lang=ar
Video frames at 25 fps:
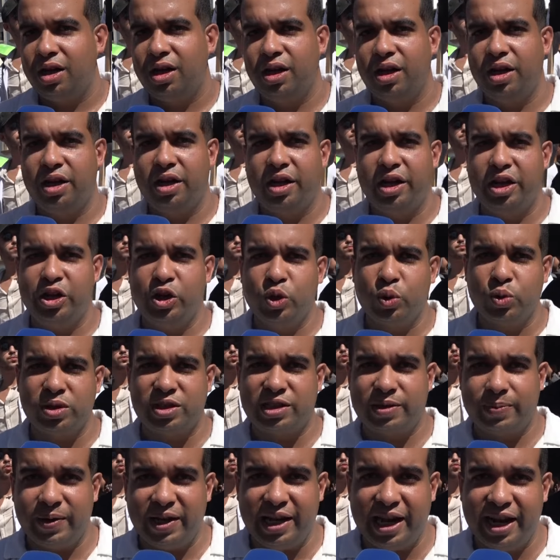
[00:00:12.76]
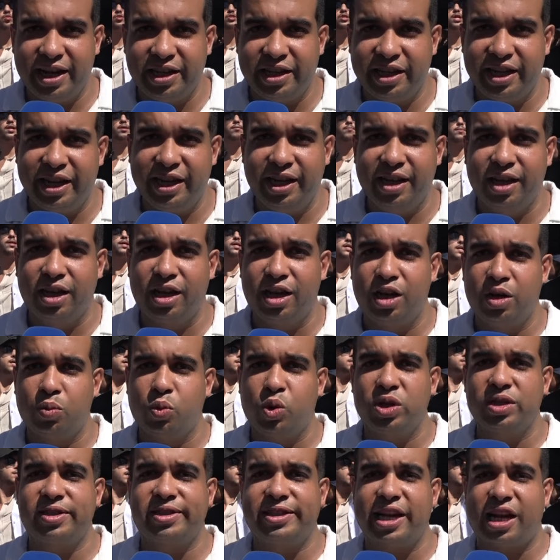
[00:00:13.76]
آه، يونس بالعيدي آه،
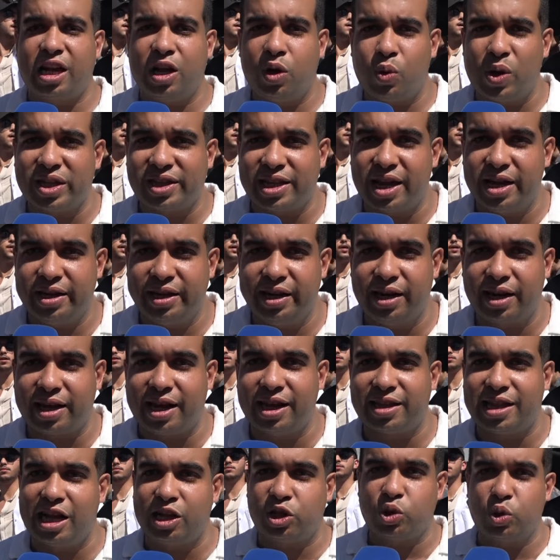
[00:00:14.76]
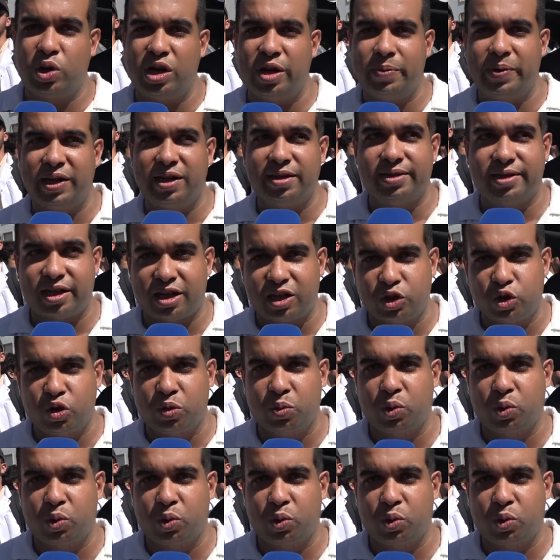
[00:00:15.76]
المنسق الوطني للقطاع الطلابي للتقدم